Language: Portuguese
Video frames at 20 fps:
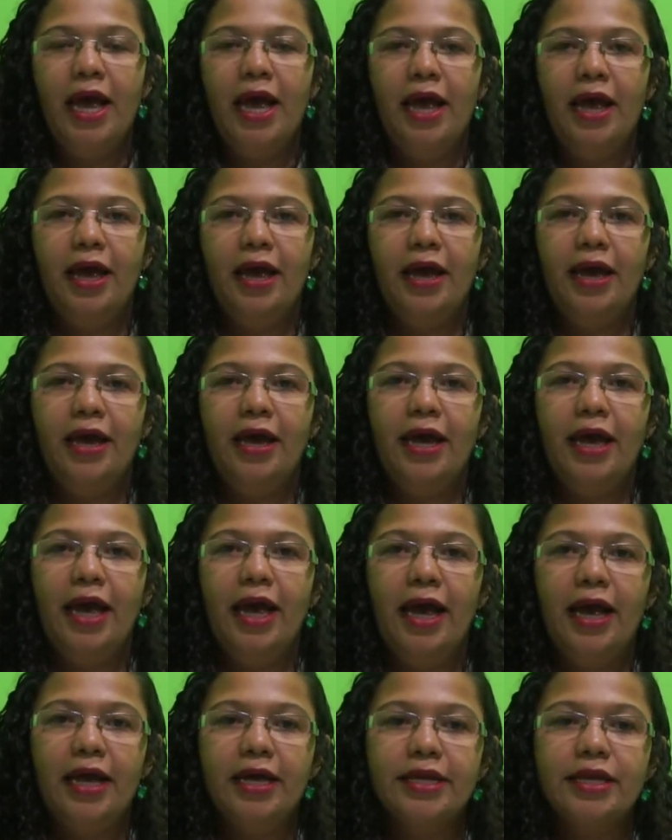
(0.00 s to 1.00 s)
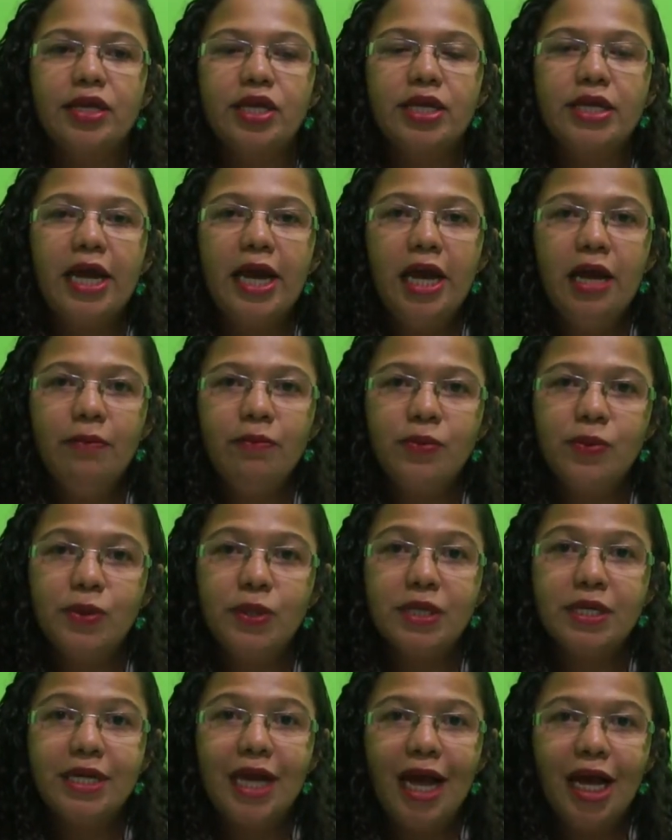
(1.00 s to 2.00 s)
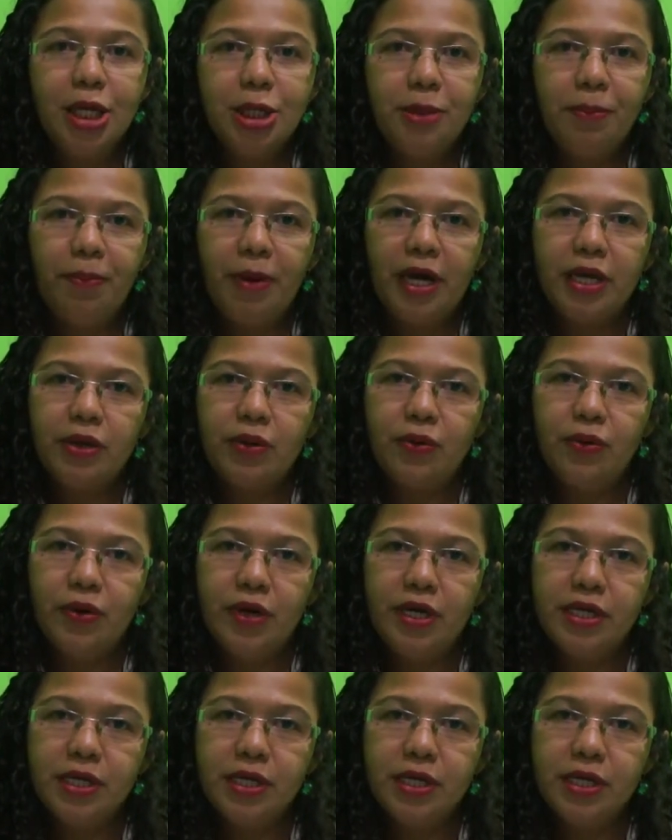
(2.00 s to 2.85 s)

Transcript: É, temos sete padrões,